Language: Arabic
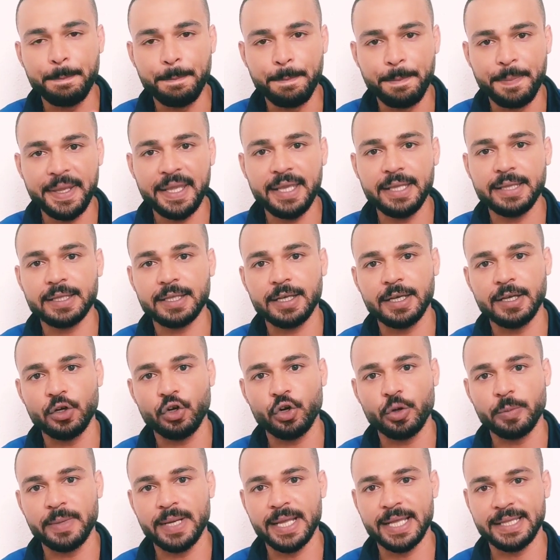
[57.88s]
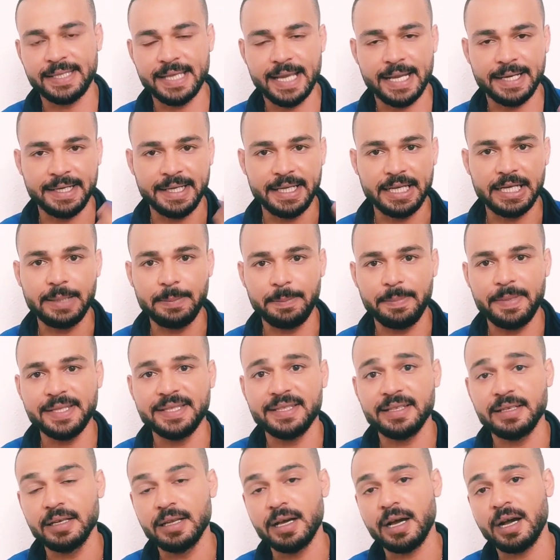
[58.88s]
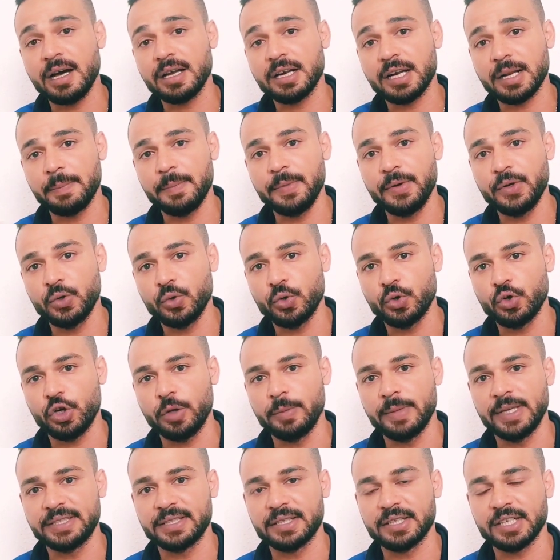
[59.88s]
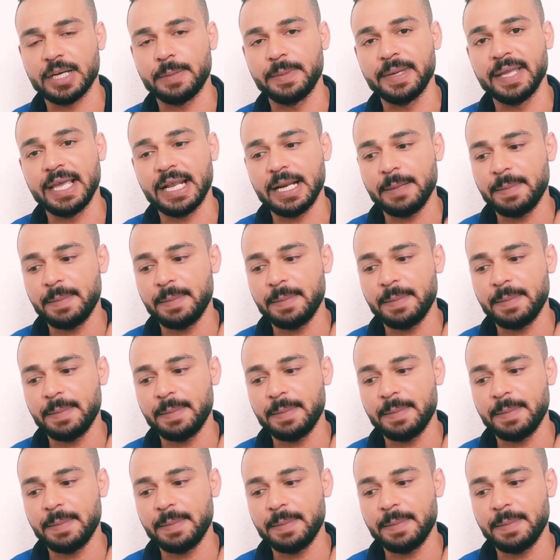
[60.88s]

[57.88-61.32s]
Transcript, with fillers: بيت العملات يعني البيت اللي خرج منه العملات الرقميه انا